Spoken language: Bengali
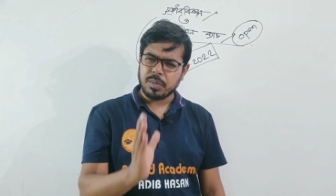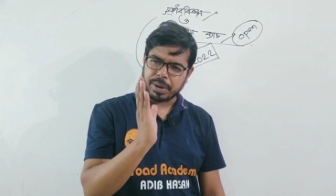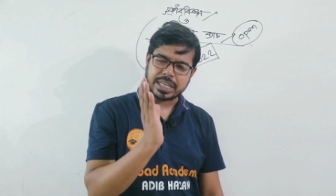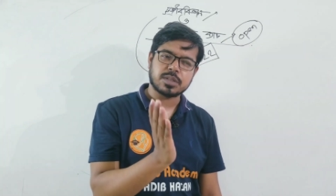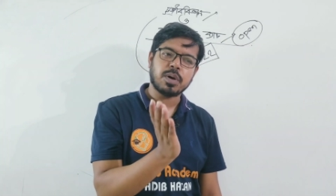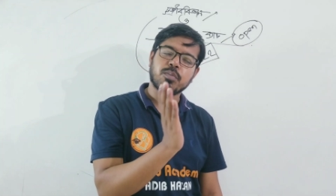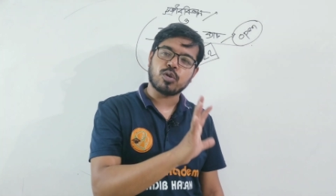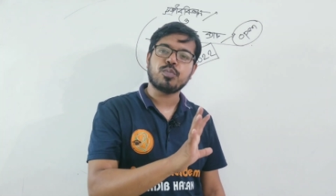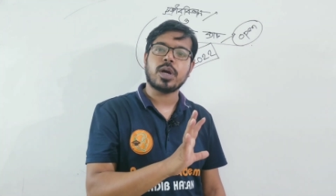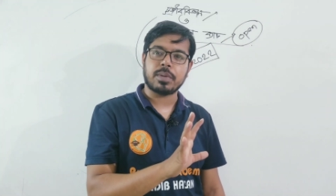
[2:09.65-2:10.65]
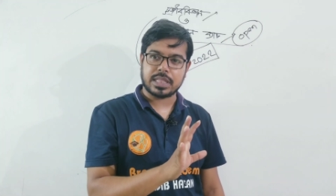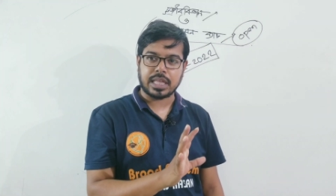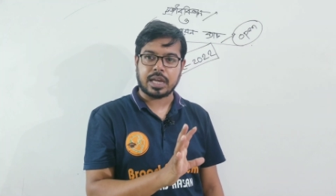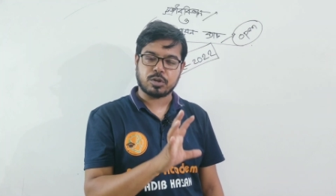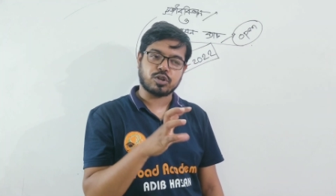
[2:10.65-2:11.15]
ম্যাক্সিমাম গ্রুপই আমার
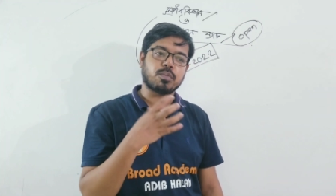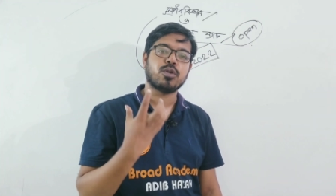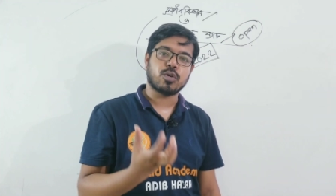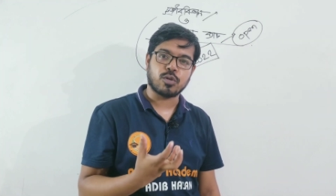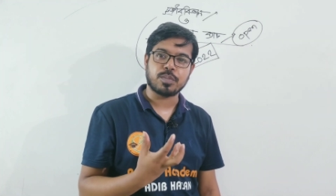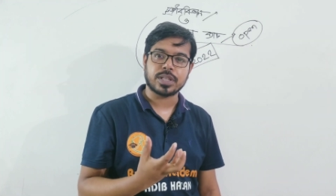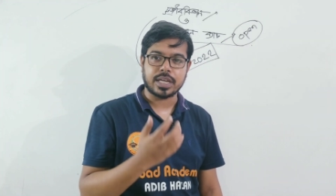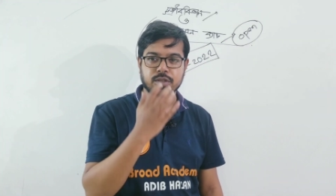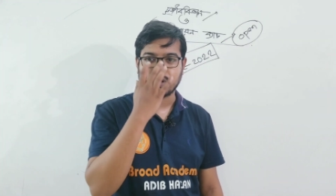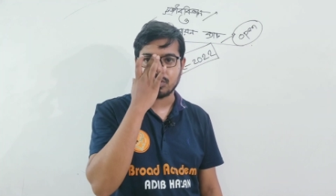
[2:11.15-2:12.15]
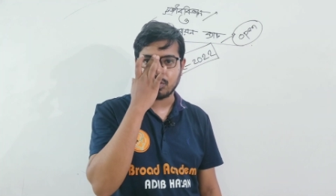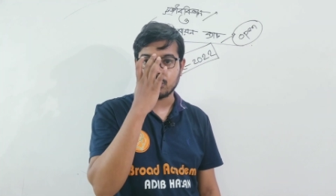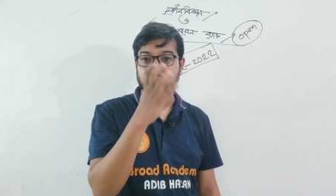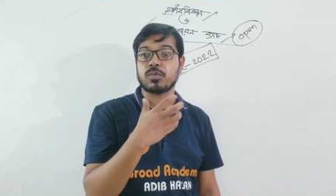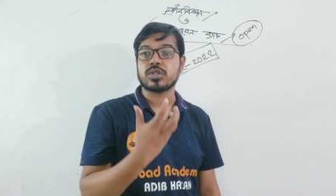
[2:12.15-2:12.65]
তাই আমার সবগুলো গ্রুপই তাই যখন কোনো
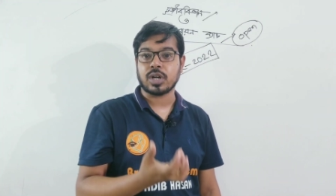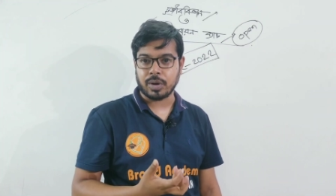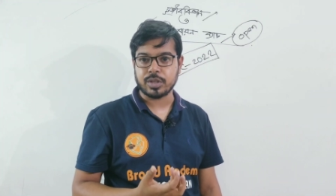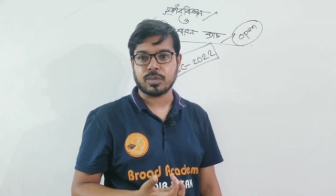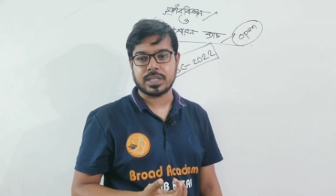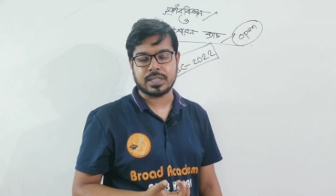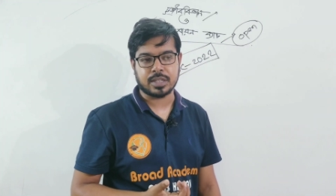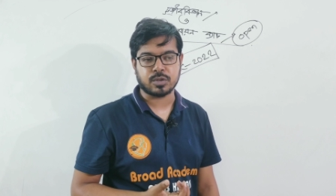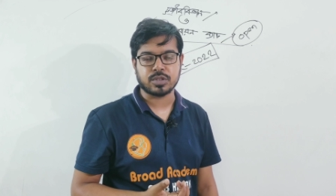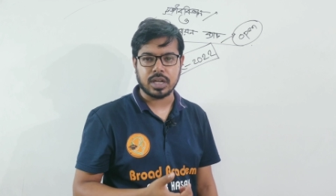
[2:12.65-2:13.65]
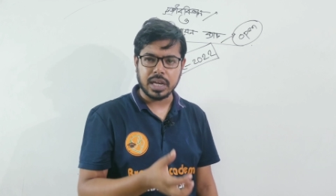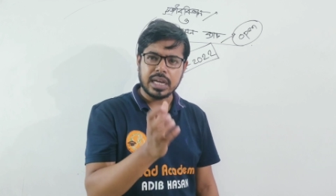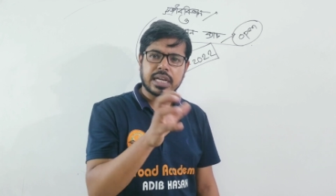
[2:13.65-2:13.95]
সমস্যা হয় তোমাদের সৃজনশীলে